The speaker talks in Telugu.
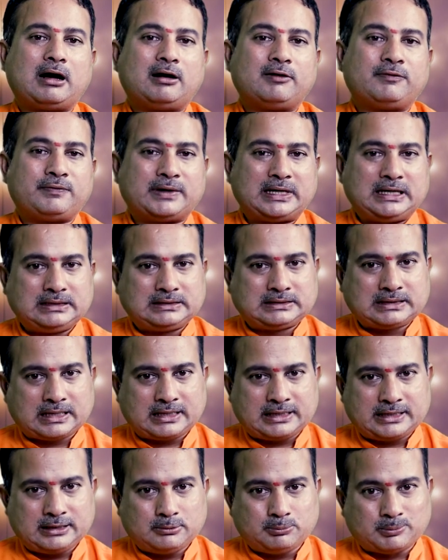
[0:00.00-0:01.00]
ఆ
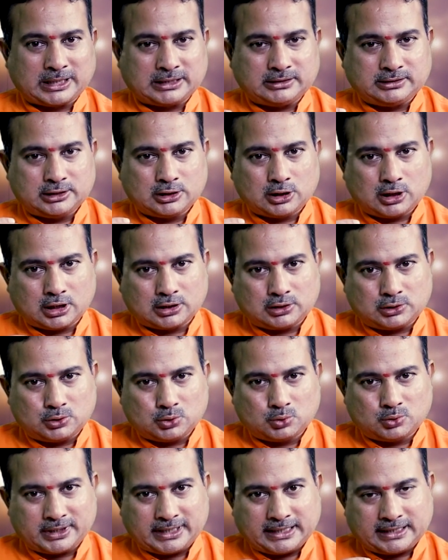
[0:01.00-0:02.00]
ఫలితాన్ని మధ్యలో
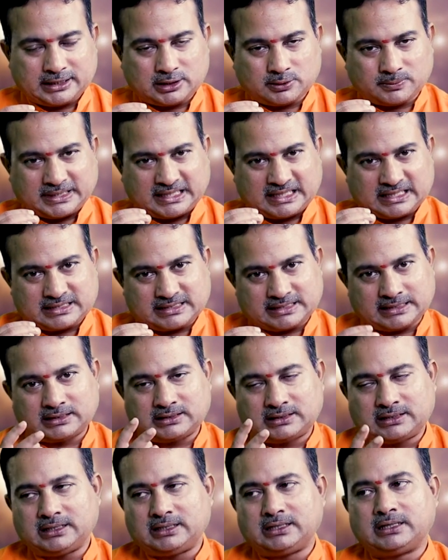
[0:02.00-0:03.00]
అడ్డుకునేటువంటి
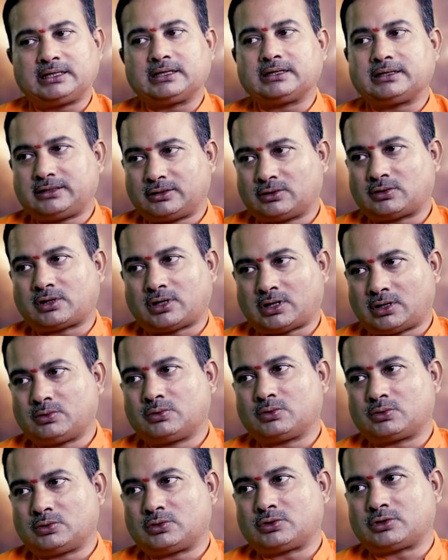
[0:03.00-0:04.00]
శక్తి ఈ యొక్క
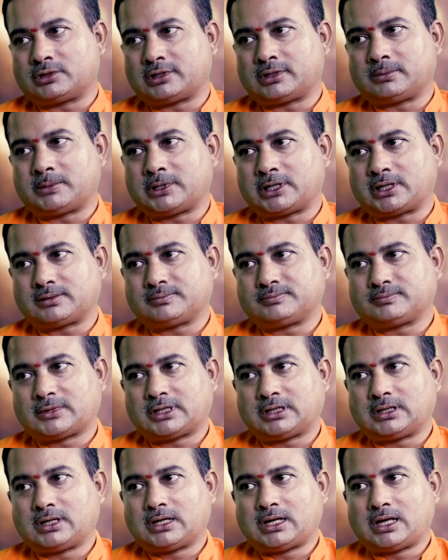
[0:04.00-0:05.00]
రాహుకు ఉంటుందన్నమాట
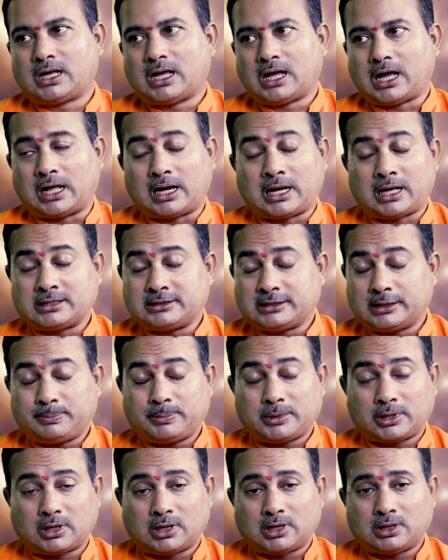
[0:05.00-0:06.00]
అలా అని
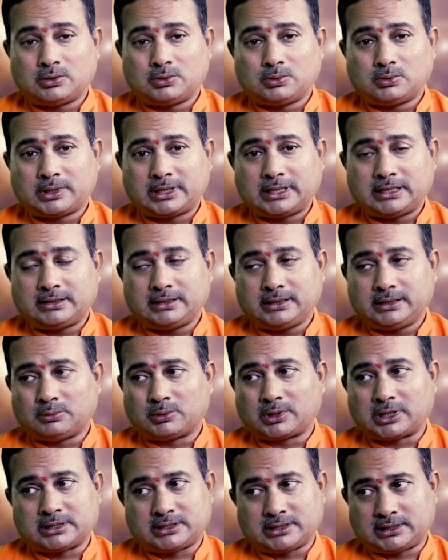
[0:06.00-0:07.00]
చెప్పి రాహు అనేది
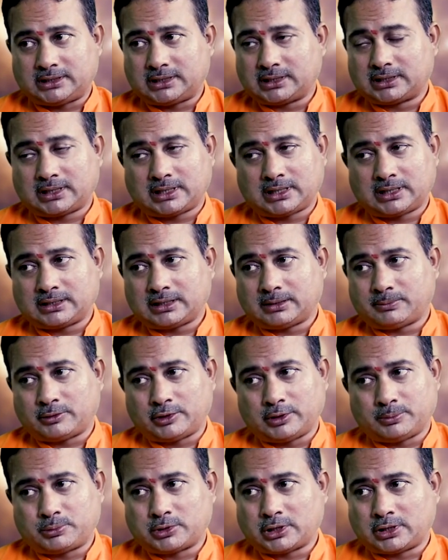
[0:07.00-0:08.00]
ఒక చెడ్డగ్రహంగా
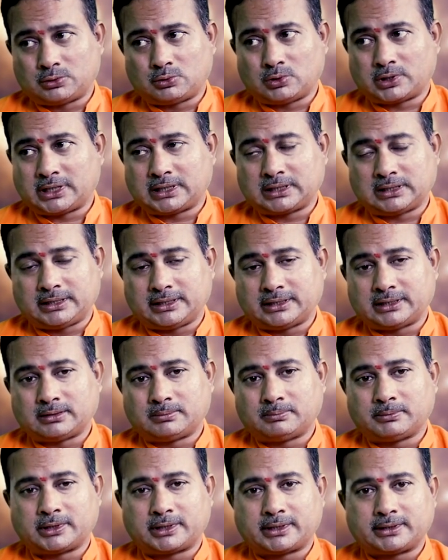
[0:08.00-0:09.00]
మనం ఎప్పుడు అనుకోవడానికి
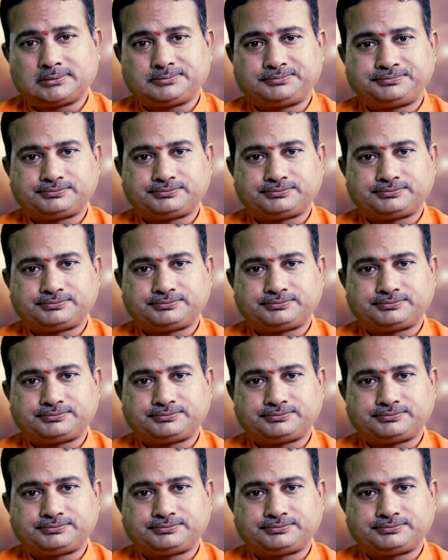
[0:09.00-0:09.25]
లేదన్నమాట